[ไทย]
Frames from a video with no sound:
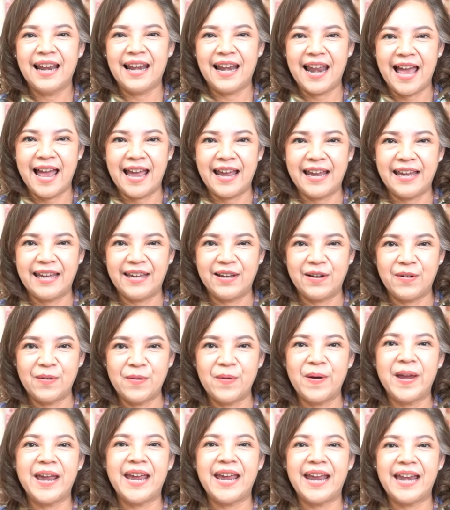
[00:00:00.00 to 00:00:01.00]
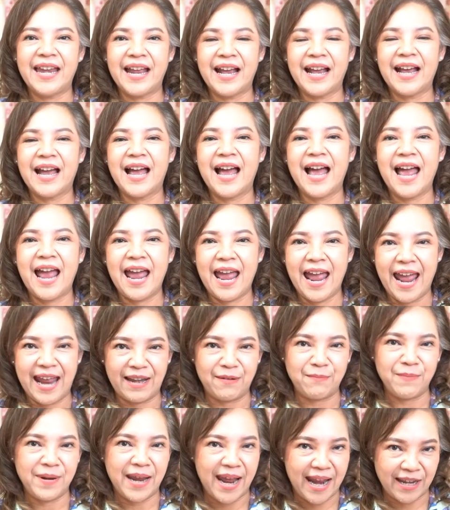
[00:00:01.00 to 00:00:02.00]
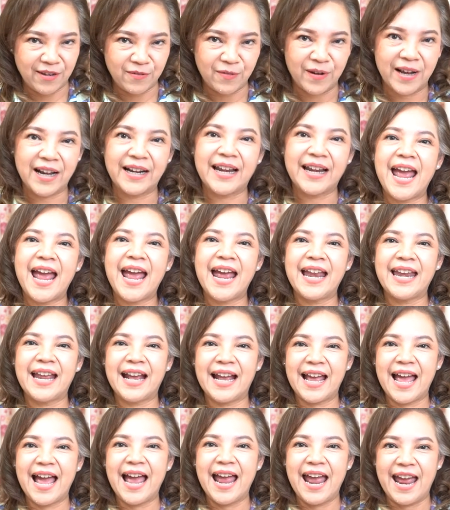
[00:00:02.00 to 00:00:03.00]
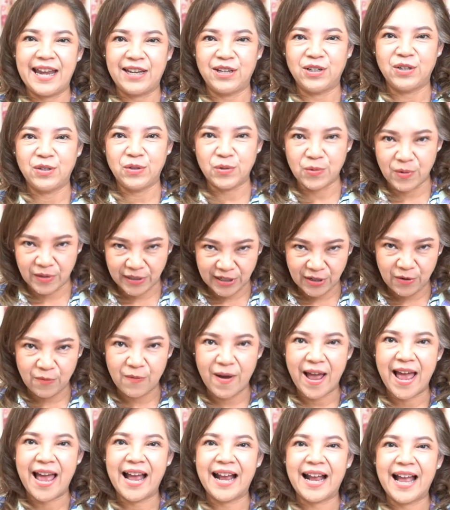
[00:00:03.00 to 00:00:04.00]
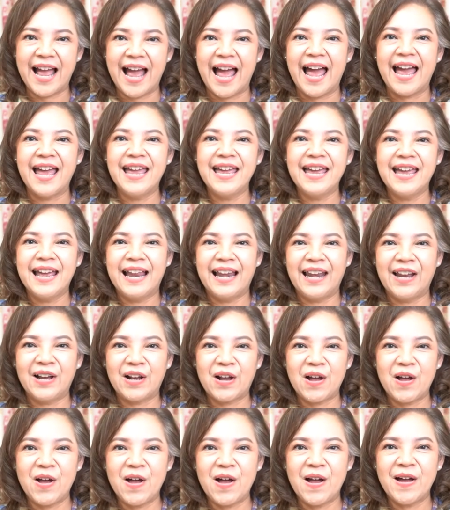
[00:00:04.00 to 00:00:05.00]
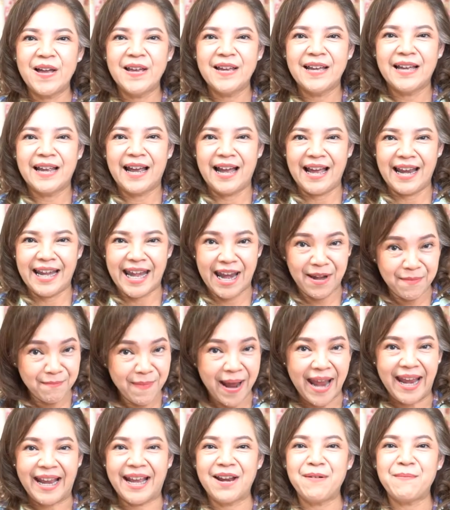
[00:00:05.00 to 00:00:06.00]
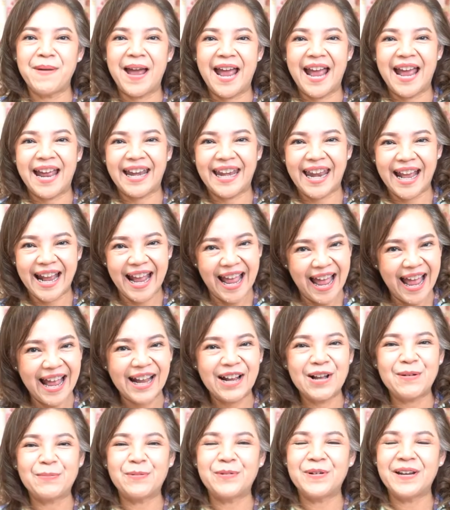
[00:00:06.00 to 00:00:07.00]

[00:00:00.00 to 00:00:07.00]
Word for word: ไลน์ O A นะคะแอดมีแอดอยู่น้านะคะแอดดวงดีว่าค่ะแล้วก็นัดหมายกันมานะคะขอบ